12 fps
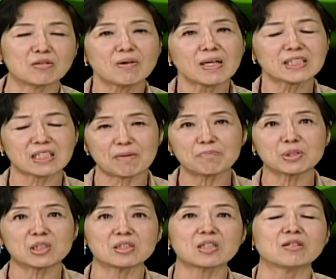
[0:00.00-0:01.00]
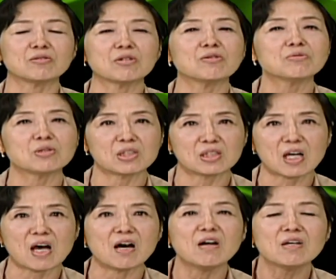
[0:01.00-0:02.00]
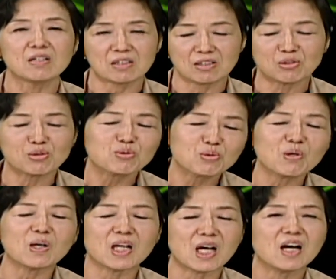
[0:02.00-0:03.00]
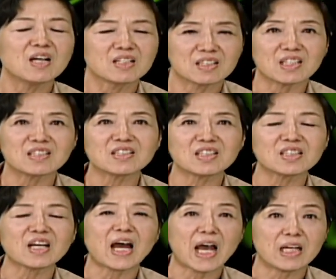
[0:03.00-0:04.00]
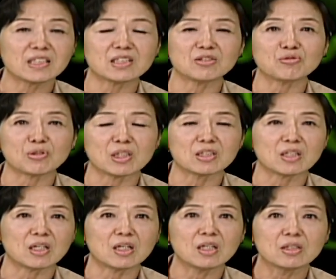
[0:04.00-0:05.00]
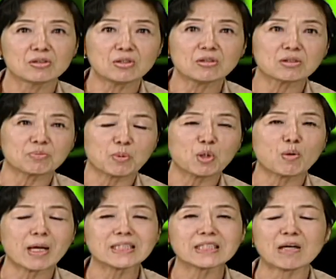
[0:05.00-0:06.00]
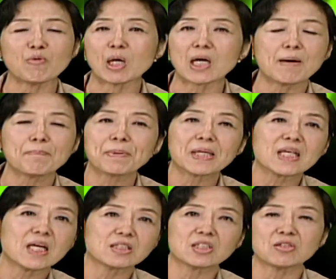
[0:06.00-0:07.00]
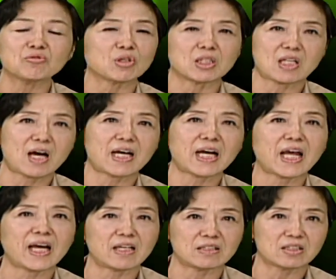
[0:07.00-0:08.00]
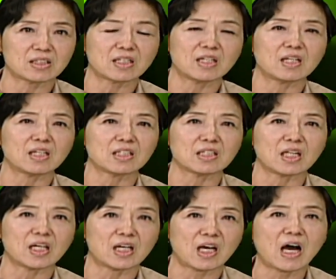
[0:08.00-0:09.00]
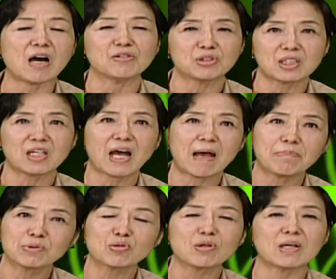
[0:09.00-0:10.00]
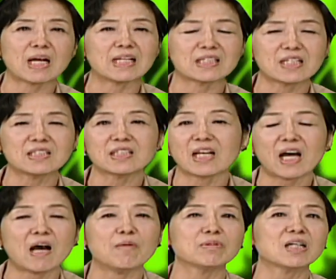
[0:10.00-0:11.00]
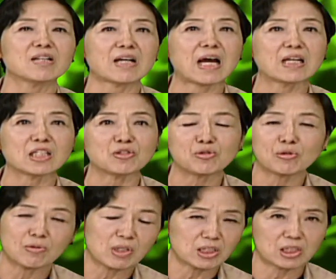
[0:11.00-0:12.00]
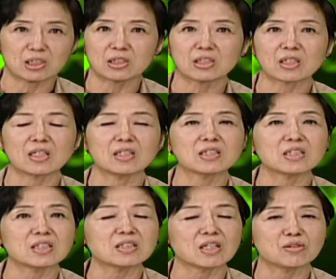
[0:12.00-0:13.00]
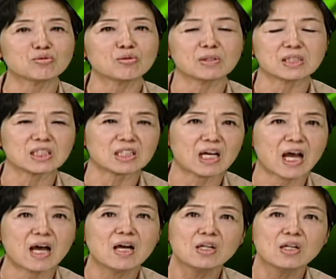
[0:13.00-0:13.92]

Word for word: 得哇，谁不知道都知道，那就错了。年轻的孩子觉得这有什么关系啊？我刚毕业，薪水大概这个也好是还不错啦，但是也好不到哪里去。我也是这个基层做起啊，